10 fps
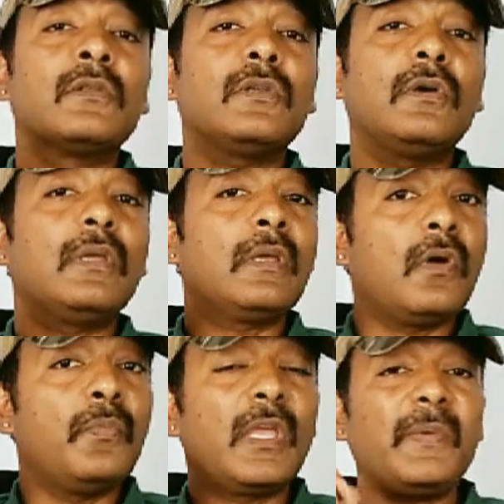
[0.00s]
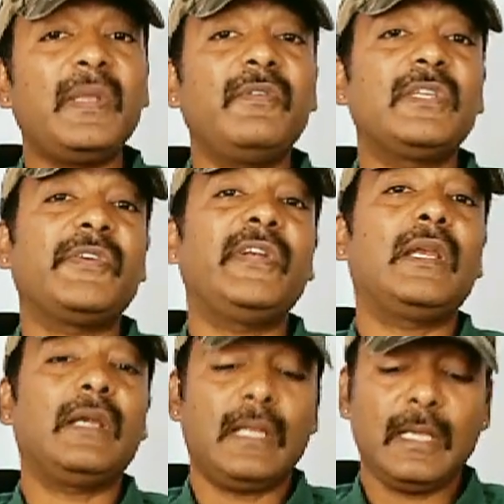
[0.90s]
సో ఇంకో ముఖ్యమైన విషయం
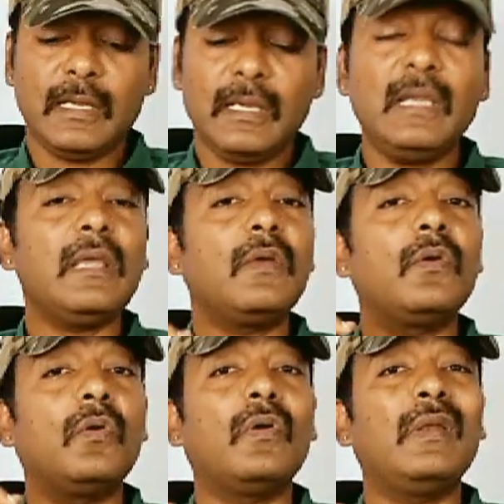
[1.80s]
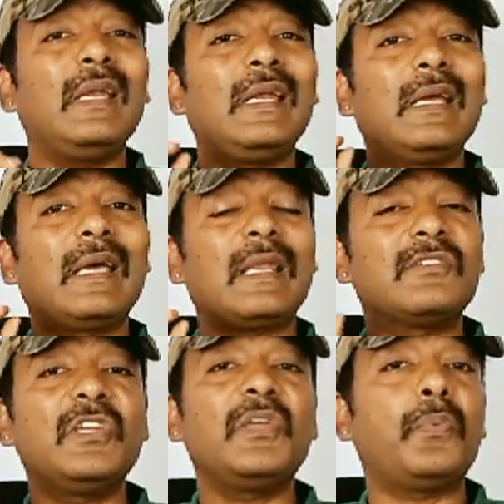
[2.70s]
ఏంటంటే ఈ కోకోనట్
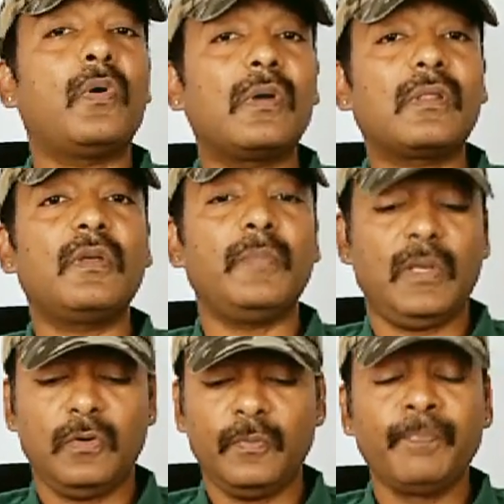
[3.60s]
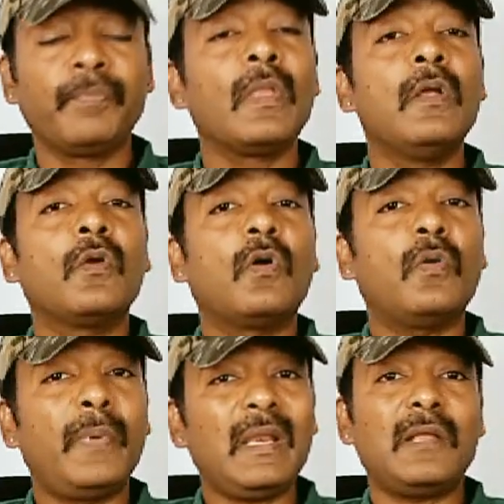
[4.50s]
క్రషింగ్ పౌడర్తో మీరు కొబ్బరి